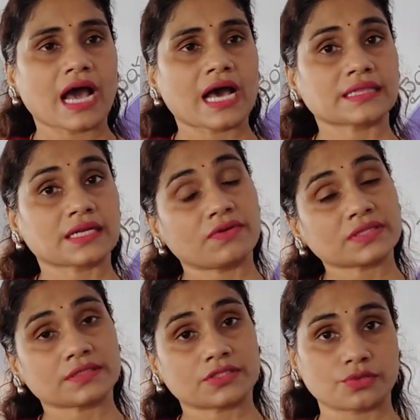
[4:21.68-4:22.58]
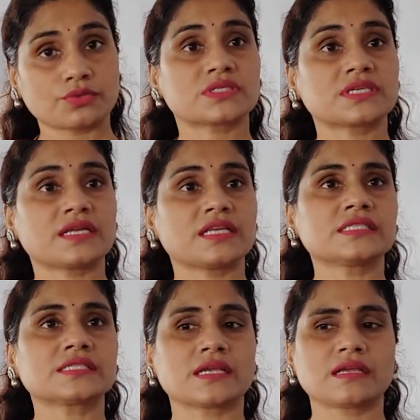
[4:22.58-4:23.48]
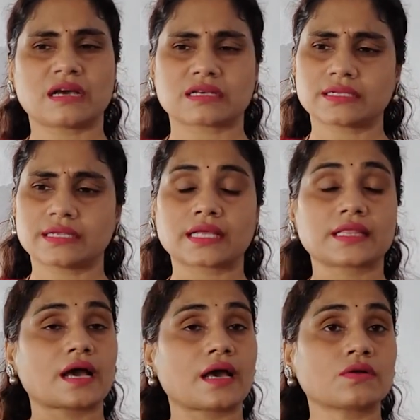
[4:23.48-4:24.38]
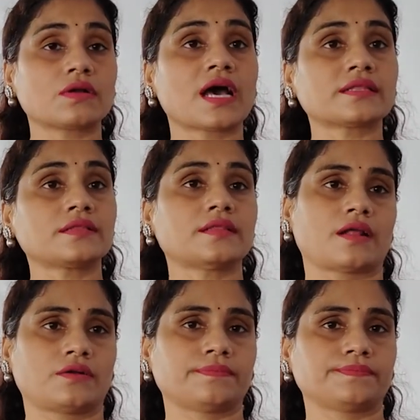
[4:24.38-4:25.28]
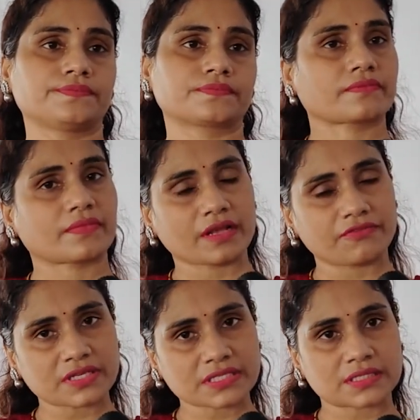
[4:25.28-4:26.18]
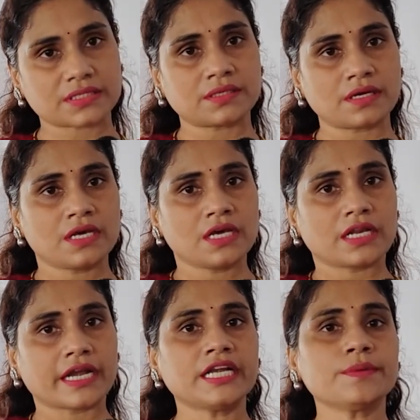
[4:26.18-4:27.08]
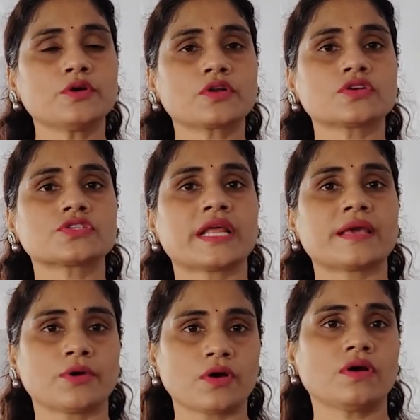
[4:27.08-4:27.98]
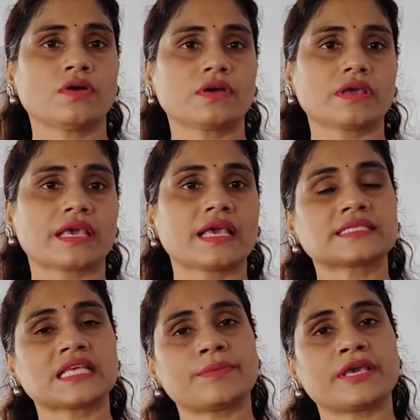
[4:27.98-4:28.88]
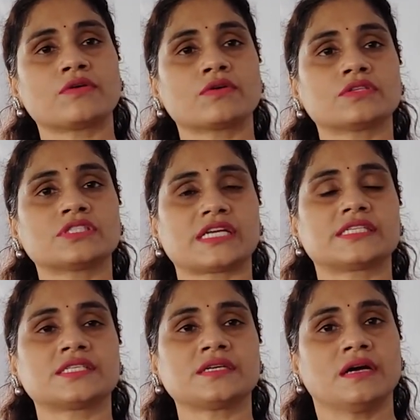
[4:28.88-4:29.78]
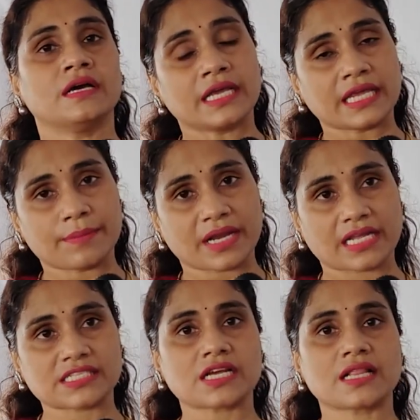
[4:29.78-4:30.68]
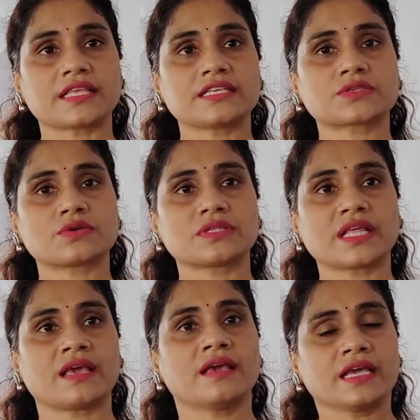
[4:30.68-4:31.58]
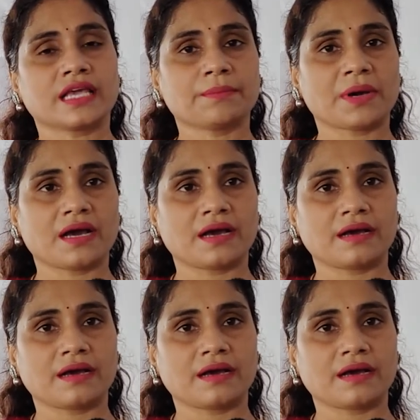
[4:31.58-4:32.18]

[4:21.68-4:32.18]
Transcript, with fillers: ఆ తర్వాత ట్యూస్డే నుంచి అసలు ఇంకా దారుణాది దారుణం ఫస్ట్ రెండు మూడు రోజులేమో ఏసీబీ కోర్టు జడ్జి ఈమె లంచాలు తీసుకుంది ఈమె